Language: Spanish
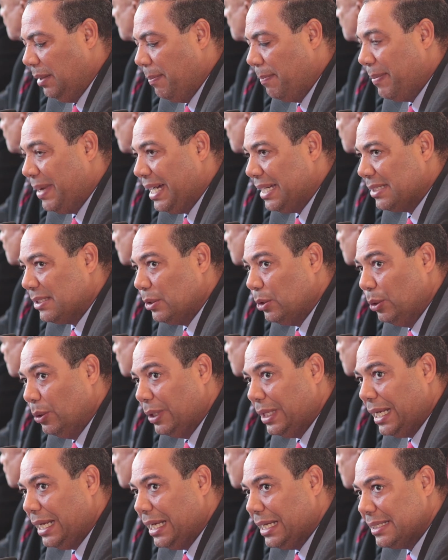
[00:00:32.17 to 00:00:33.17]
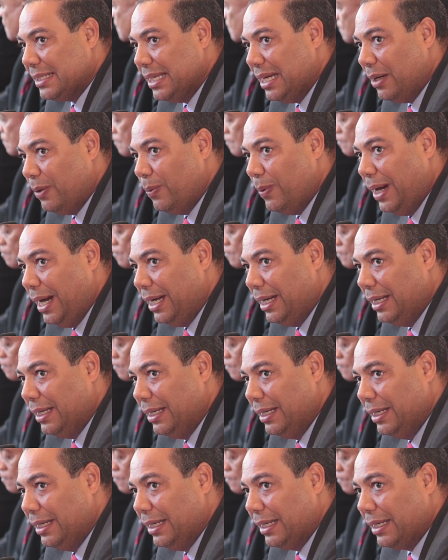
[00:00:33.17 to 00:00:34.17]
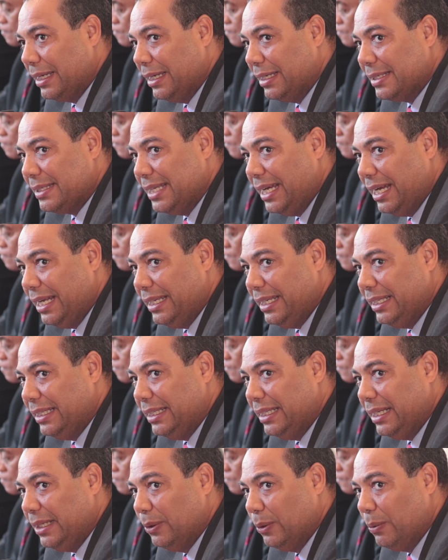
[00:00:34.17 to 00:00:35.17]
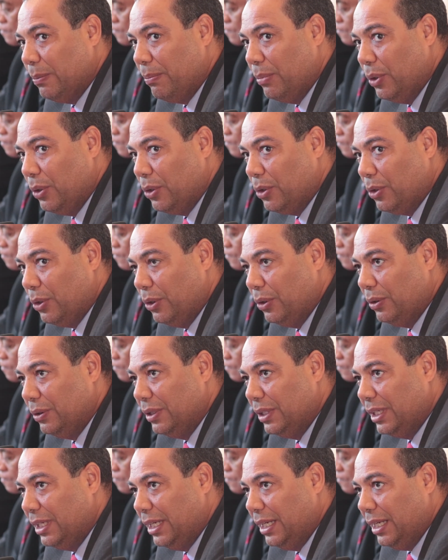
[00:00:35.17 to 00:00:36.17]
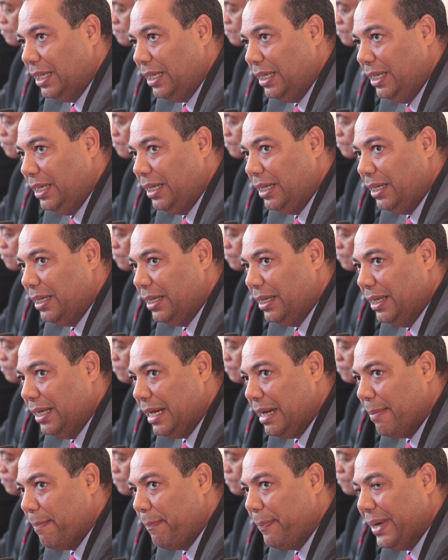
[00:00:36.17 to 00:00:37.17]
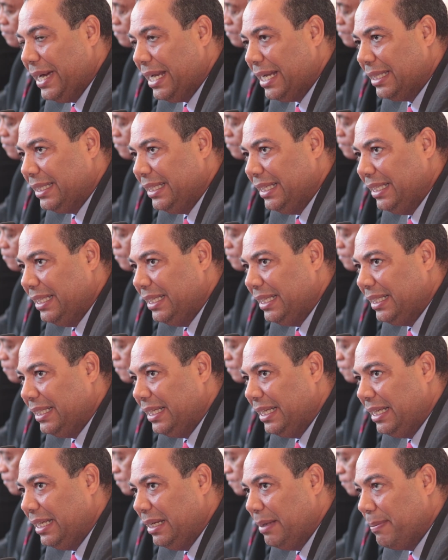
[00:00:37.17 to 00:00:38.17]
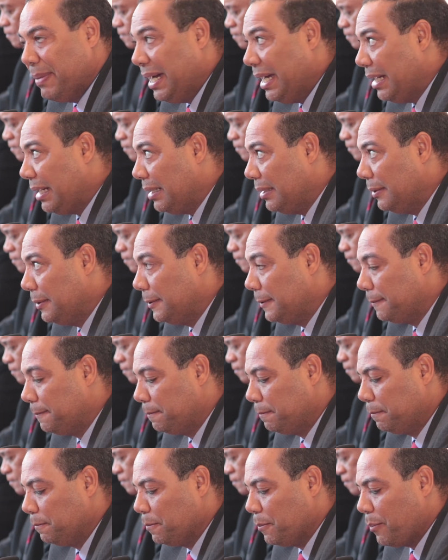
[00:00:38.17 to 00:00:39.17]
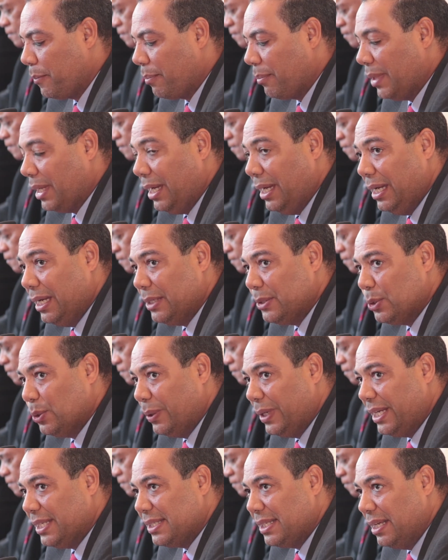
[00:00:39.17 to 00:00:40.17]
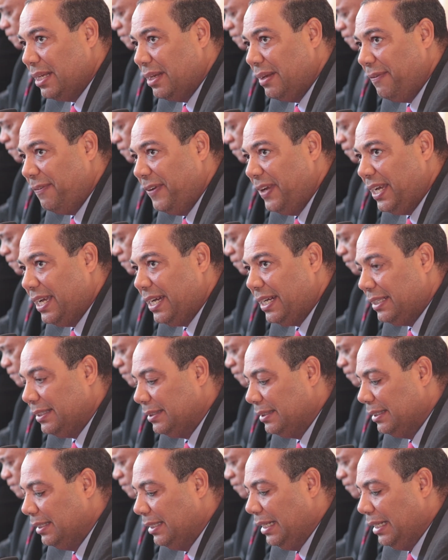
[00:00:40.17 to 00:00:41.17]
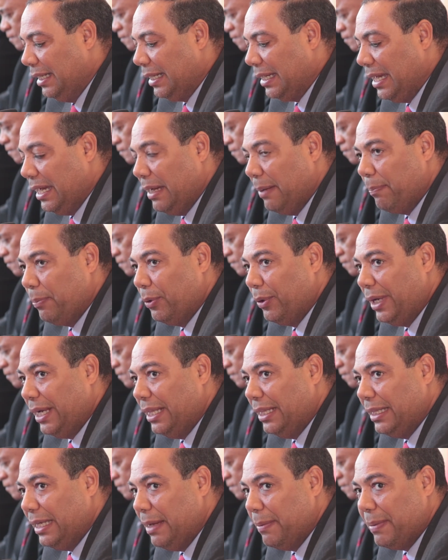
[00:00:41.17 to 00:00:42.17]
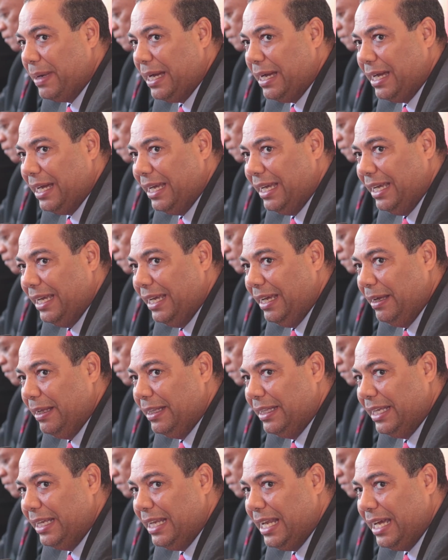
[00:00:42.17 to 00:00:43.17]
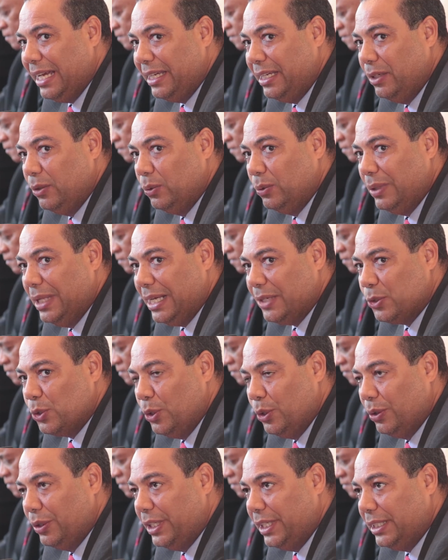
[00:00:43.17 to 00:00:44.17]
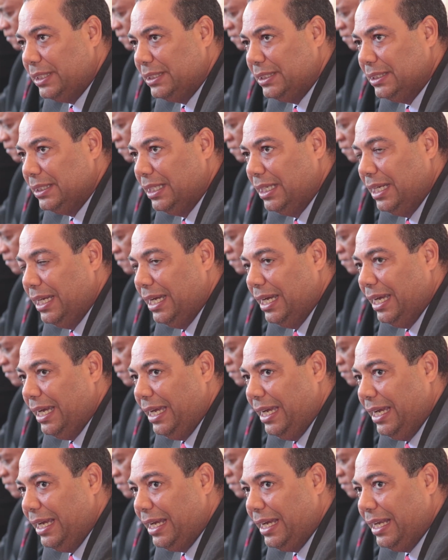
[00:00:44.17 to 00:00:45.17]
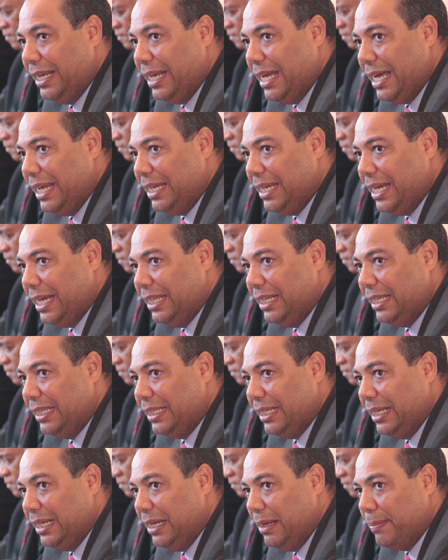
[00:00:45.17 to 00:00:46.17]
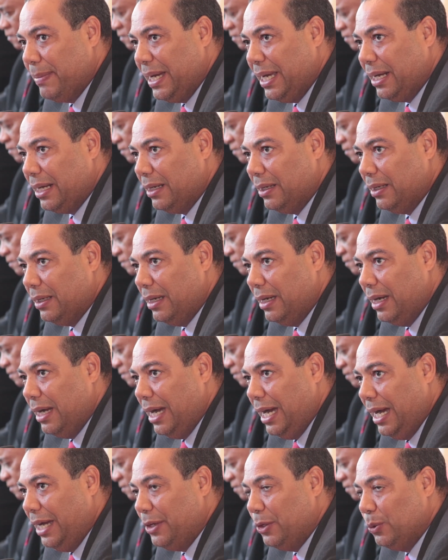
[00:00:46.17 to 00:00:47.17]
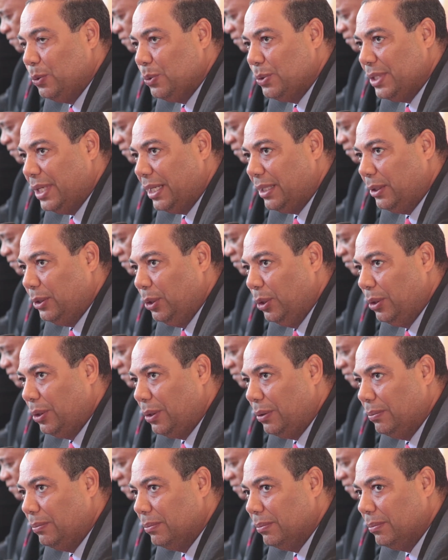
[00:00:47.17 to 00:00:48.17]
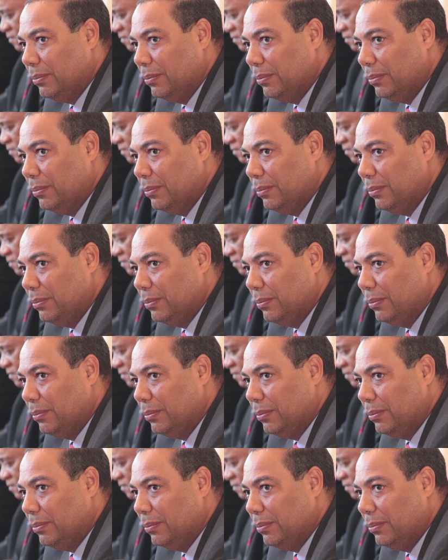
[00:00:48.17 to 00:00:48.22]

más todas las aguas que salen de Don Bosco y gran parte de Teremar. ¿Eso qué significa? Que por el tema de las inundaciones, en el área de Teremar hay un sector